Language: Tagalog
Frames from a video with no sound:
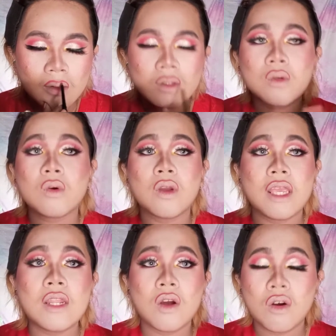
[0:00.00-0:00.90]
So,
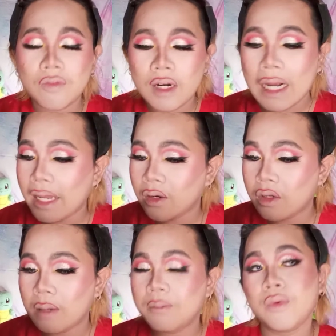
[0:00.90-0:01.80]
ino-overline
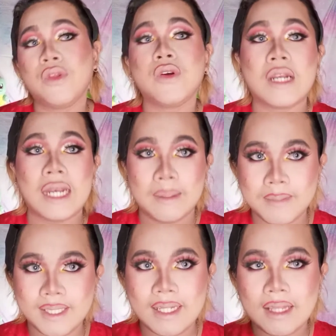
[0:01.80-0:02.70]
ko lang po yung
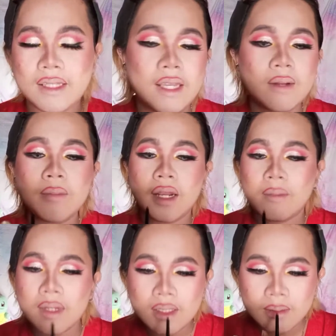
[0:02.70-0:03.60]
lips natin
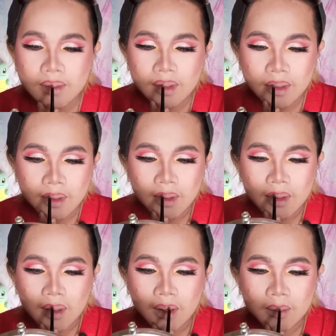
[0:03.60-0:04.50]
para mas
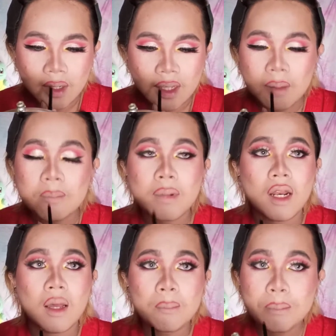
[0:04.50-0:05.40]
maging
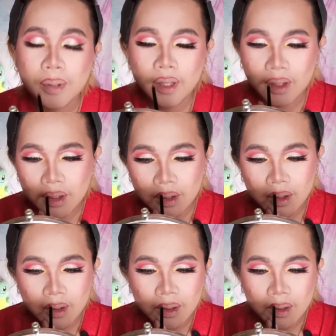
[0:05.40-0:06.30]
plump.
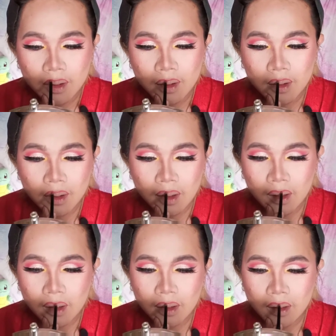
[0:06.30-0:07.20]

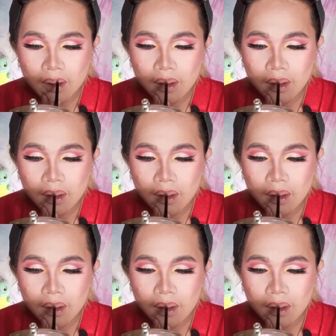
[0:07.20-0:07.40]
Alright?